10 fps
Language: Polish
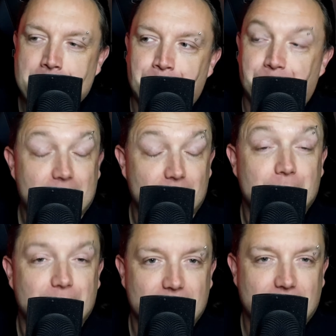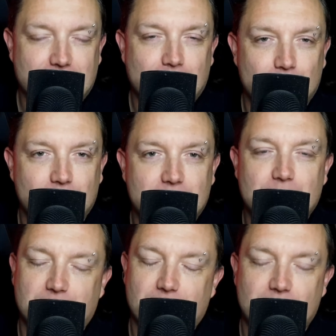Jest to tym bardziej zaskakujące, że
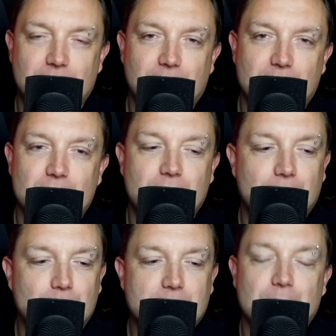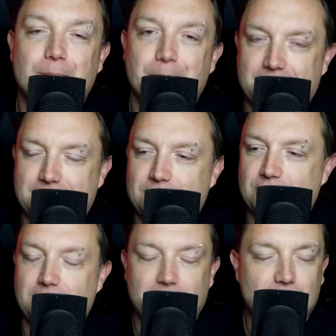pierwsze dwie części według mnie są beznadziejne i do